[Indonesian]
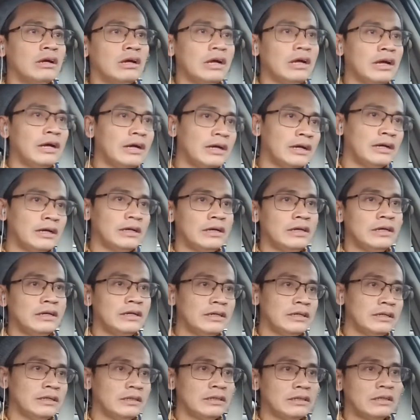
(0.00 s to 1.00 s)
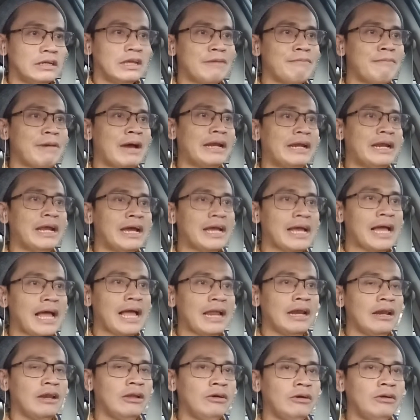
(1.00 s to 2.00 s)
uh, gimana
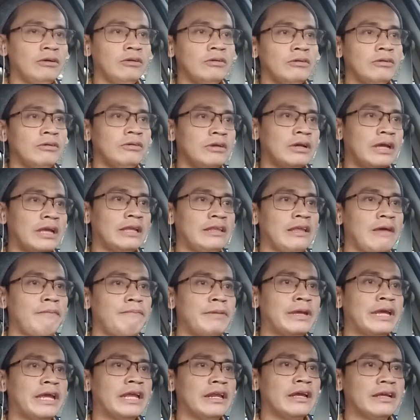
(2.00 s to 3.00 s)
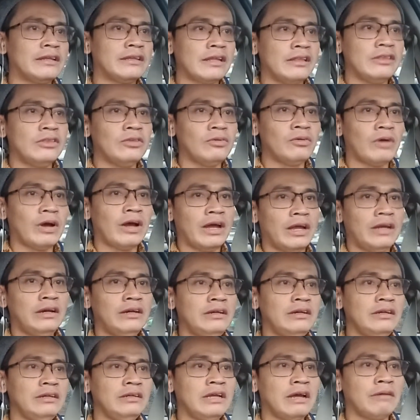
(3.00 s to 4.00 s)
kalau kita bikin ketentuan
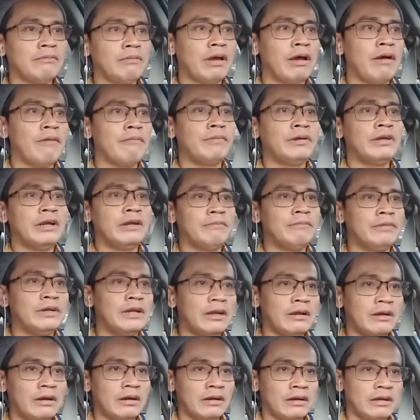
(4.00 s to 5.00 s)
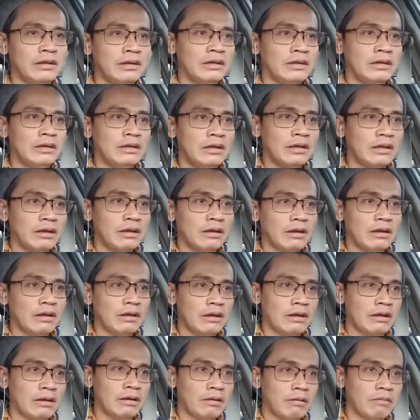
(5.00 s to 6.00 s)
yang memang benar-benar
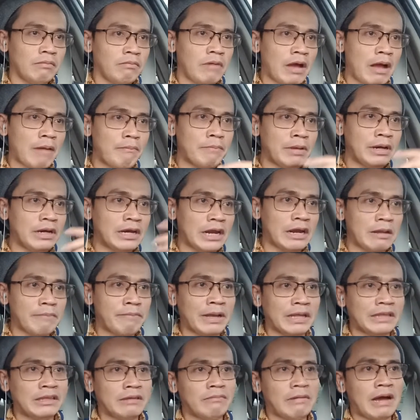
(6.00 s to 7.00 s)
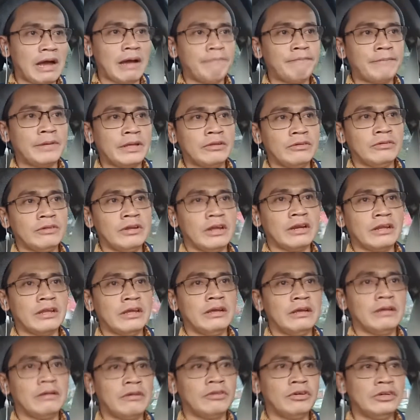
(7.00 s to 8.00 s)
uh, dari bottom up gitu
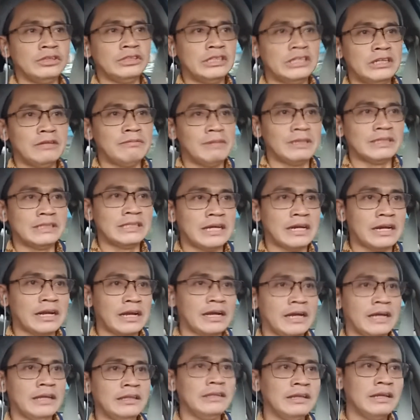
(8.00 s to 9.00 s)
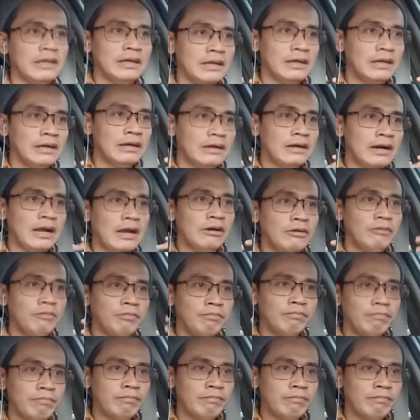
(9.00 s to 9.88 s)
dari kondisi di masyarakat lalu